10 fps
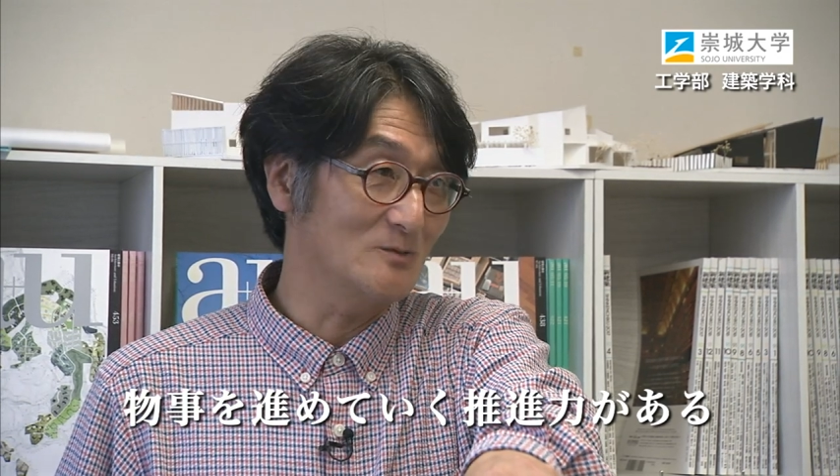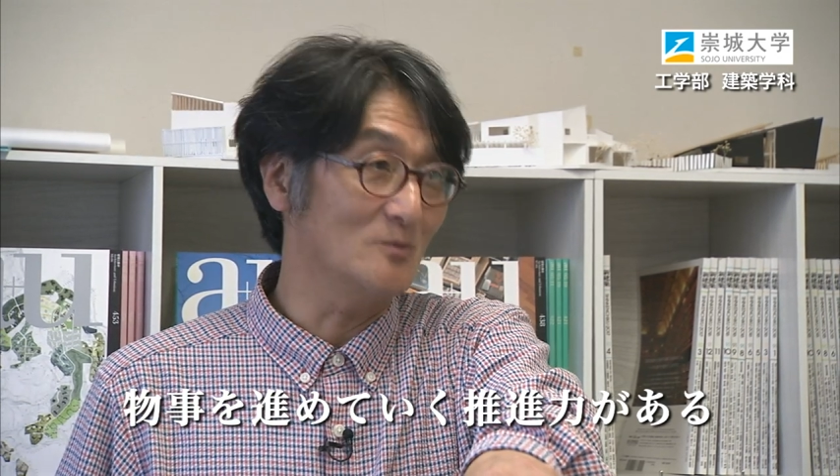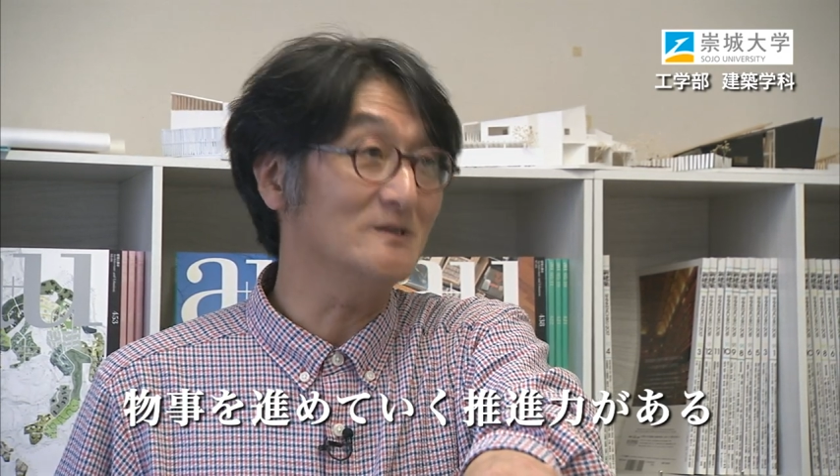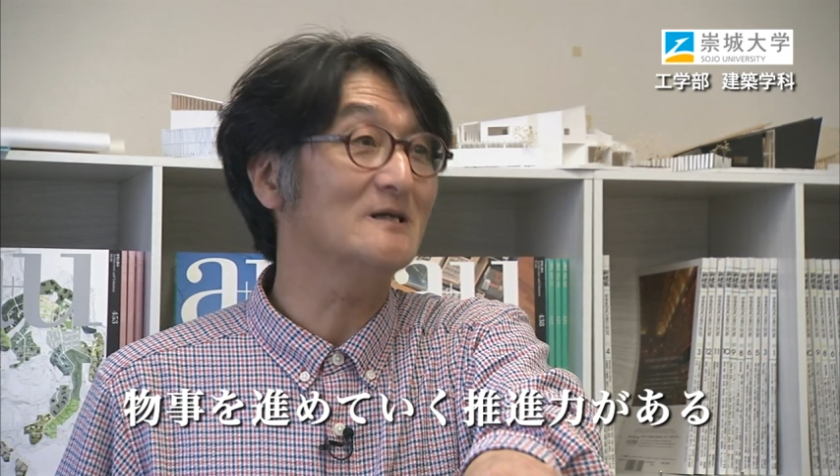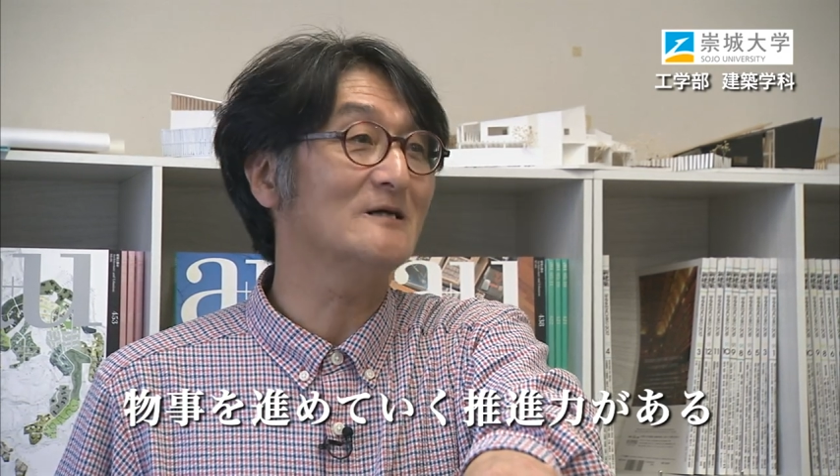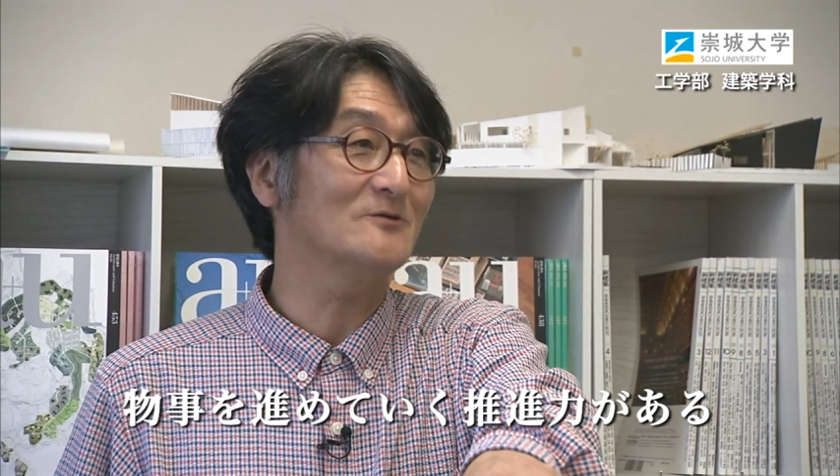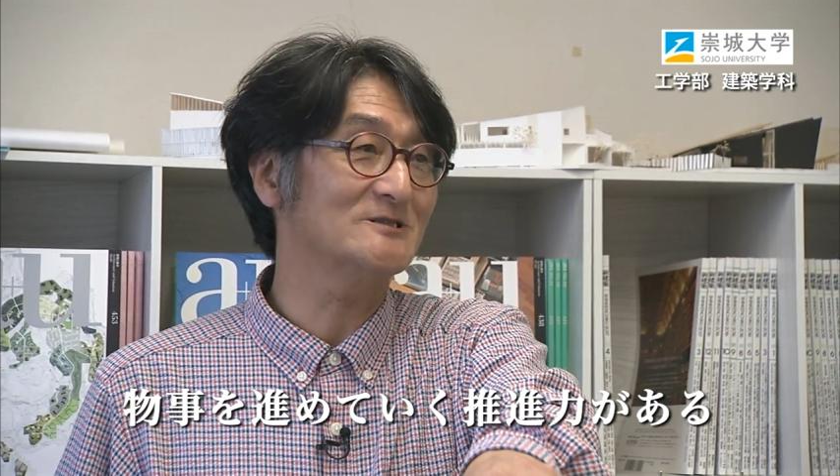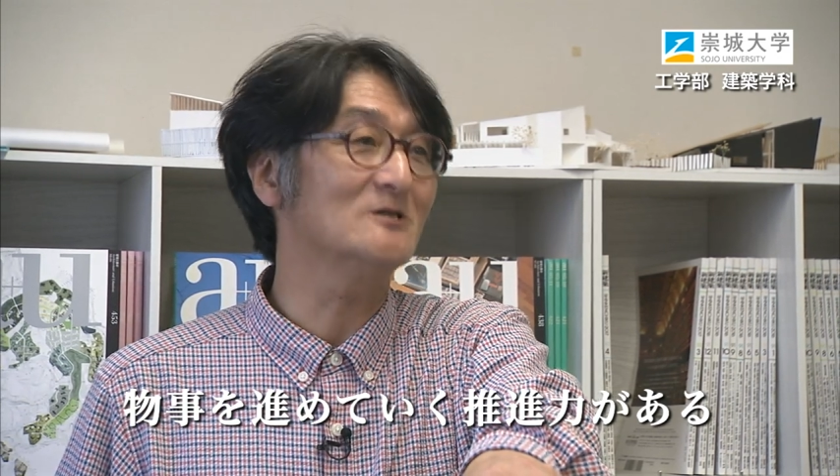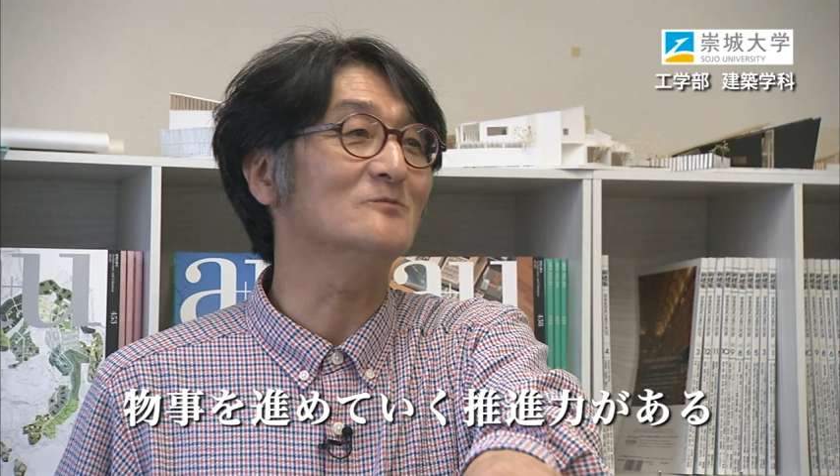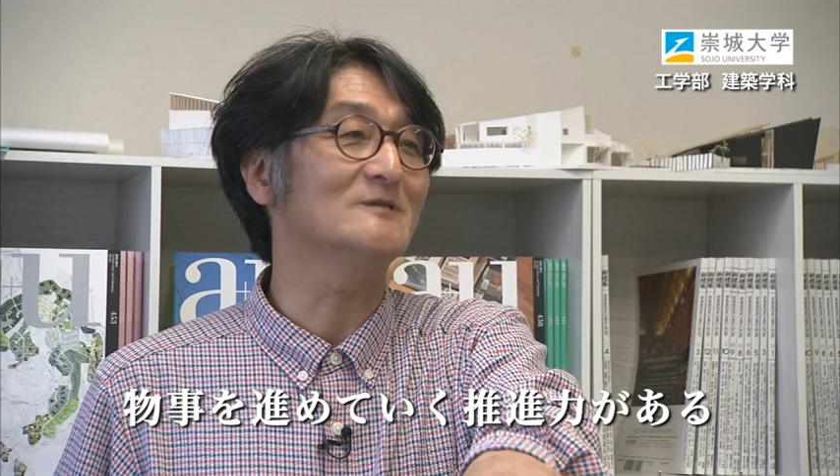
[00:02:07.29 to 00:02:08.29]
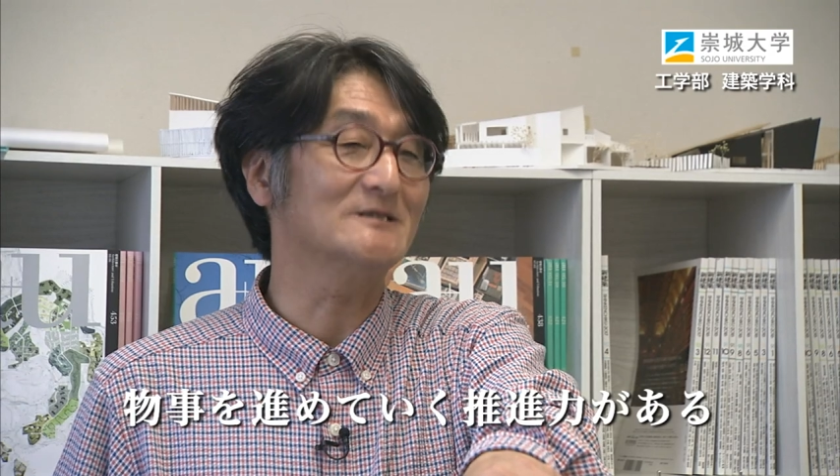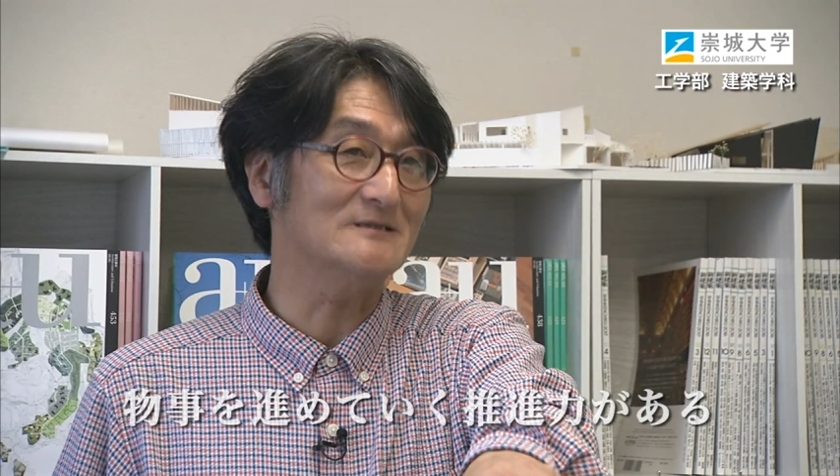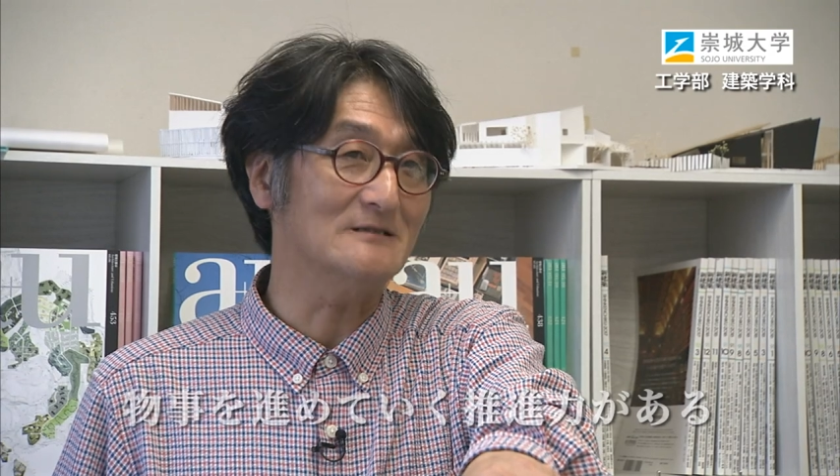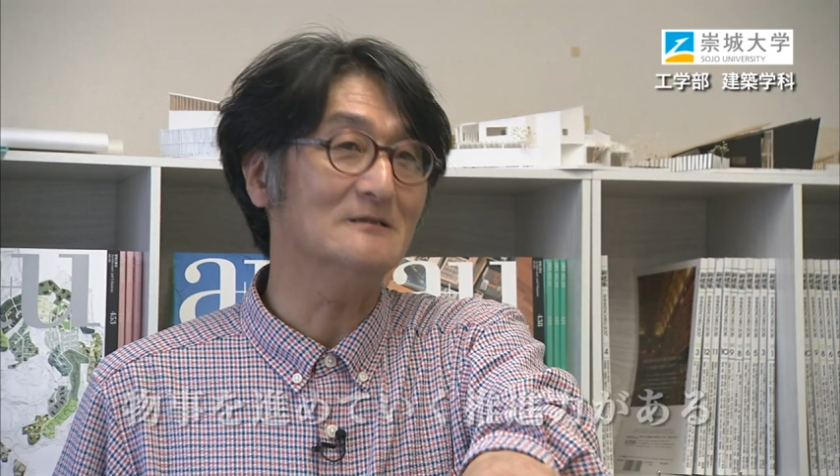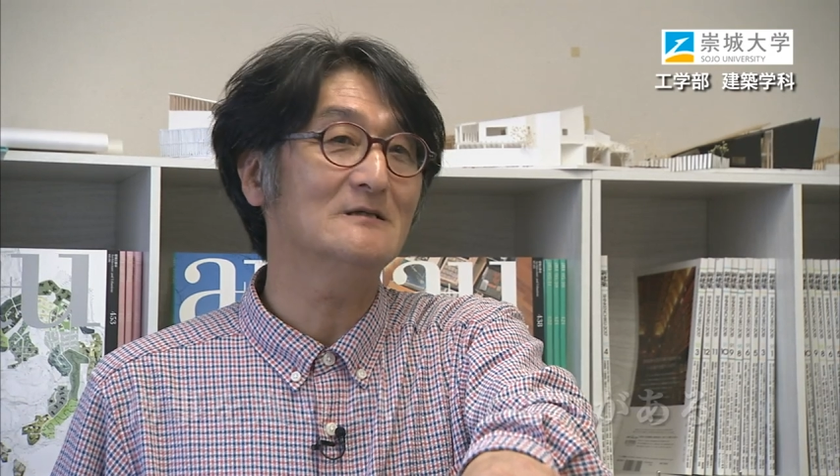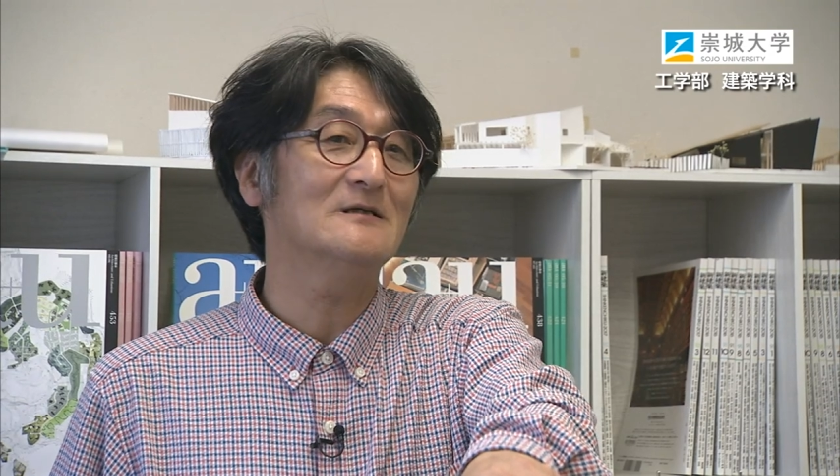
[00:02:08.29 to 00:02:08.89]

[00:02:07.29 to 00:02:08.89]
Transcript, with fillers: も民間の人でもですね